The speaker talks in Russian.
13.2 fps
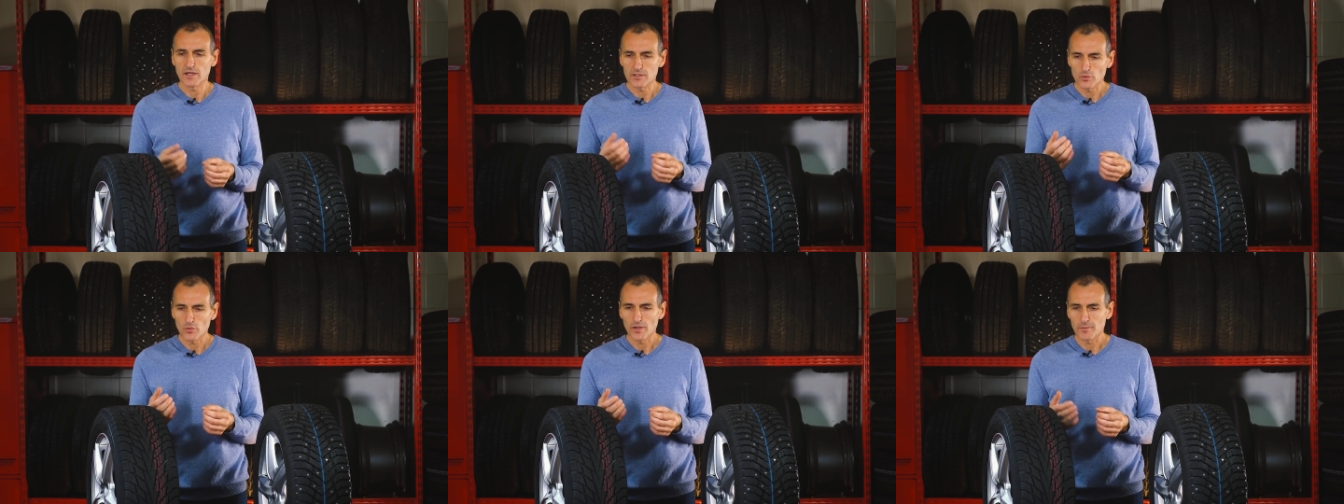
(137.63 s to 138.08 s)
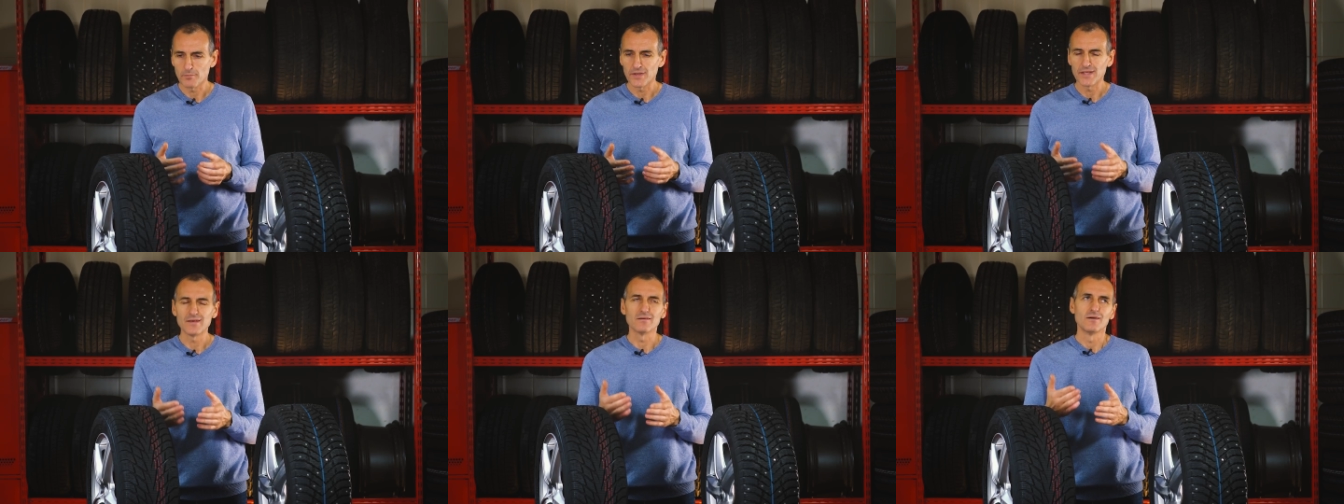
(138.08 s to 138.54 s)
которая
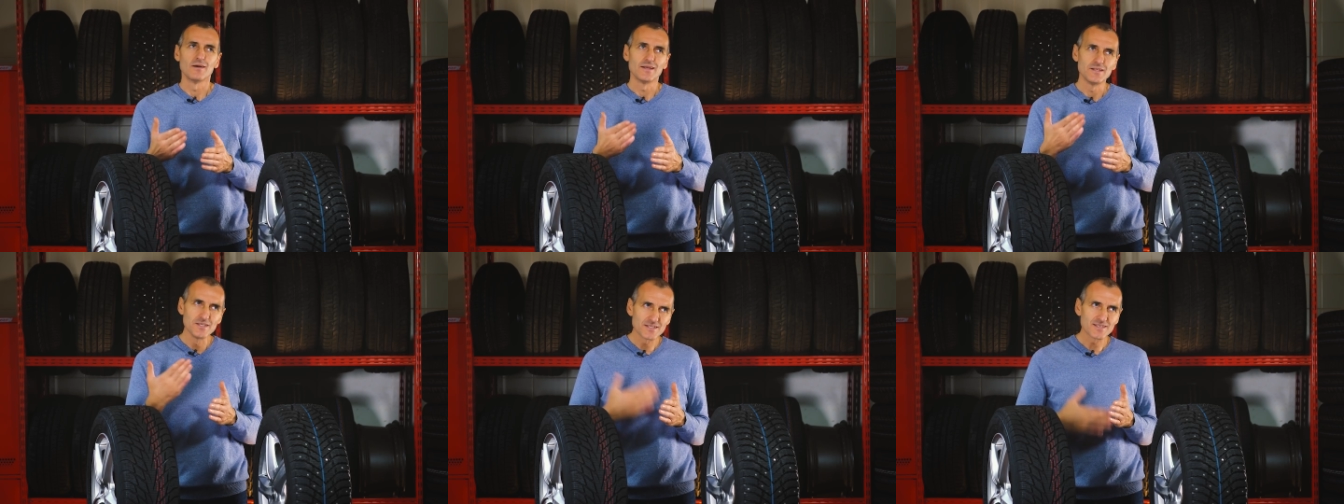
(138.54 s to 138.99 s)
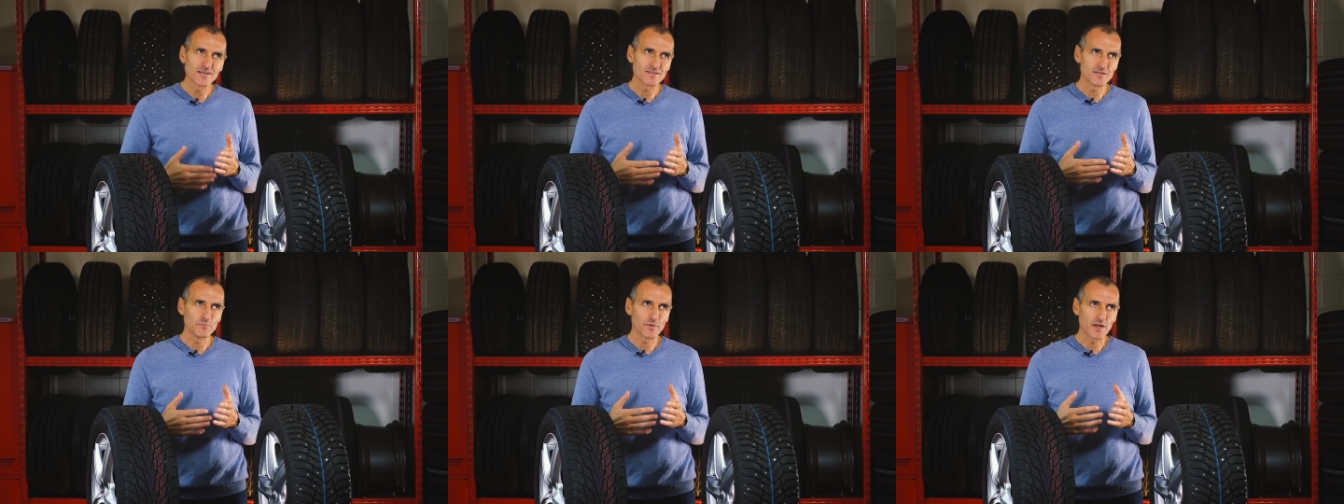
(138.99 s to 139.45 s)
при
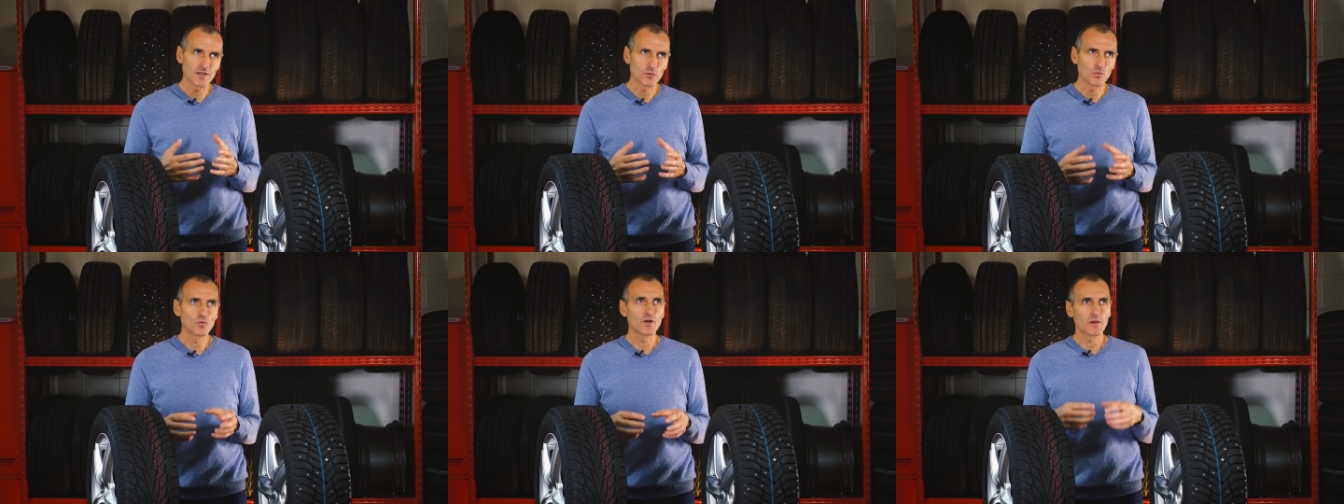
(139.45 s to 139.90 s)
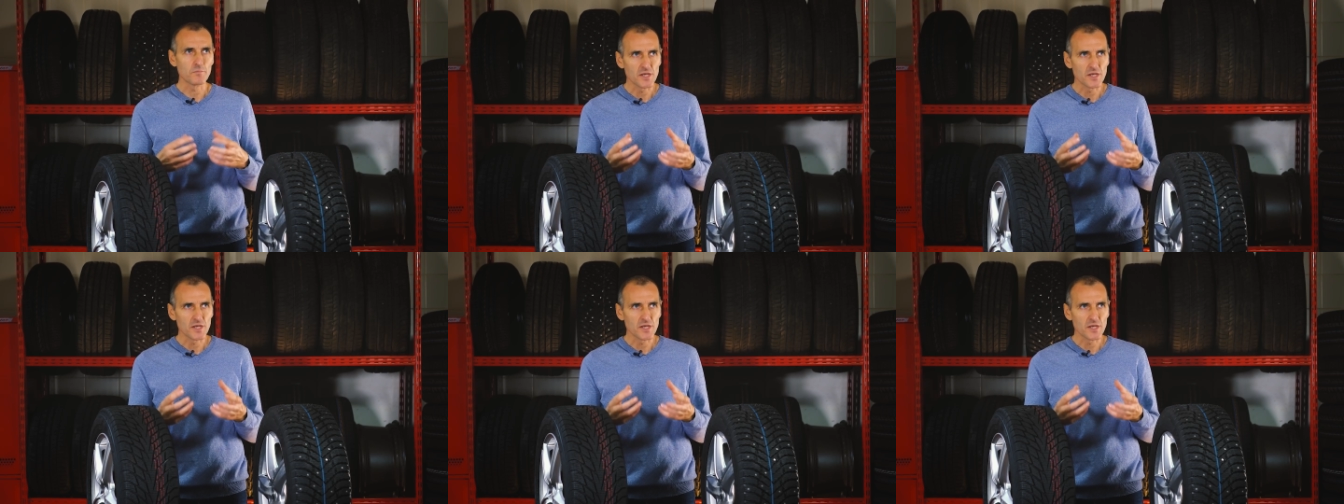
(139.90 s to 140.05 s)
низких температурах